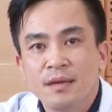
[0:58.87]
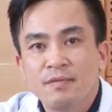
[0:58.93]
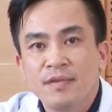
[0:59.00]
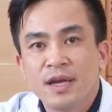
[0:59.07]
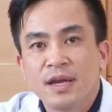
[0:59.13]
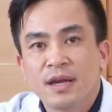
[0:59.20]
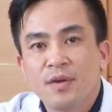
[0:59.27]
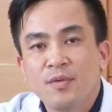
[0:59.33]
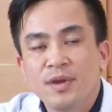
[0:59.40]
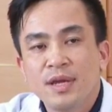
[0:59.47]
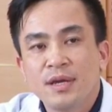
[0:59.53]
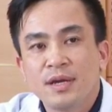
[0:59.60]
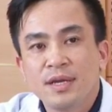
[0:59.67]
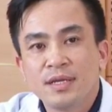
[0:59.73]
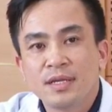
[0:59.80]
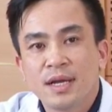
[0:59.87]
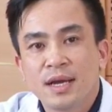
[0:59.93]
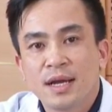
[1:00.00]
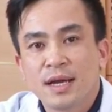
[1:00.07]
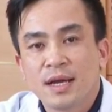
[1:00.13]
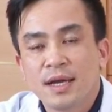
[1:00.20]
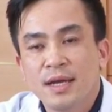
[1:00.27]
về các nguyên nhân gây
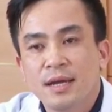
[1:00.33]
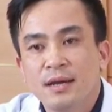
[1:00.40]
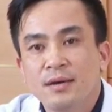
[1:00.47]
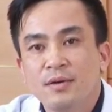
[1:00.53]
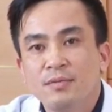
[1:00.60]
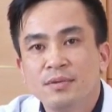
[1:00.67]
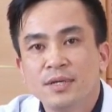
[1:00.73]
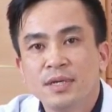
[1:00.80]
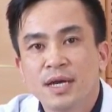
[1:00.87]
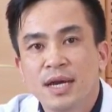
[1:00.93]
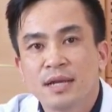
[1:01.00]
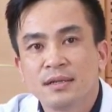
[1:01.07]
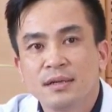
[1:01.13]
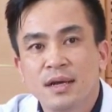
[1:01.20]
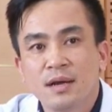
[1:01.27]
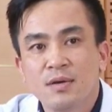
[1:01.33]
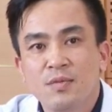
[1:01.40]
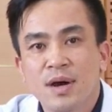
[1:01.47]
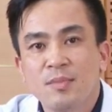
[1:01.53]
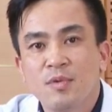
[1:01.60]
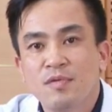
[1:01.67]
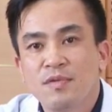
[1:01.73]
ra các cái ờ, ung thư gan từ các cơ
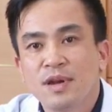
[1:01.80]
quan bộ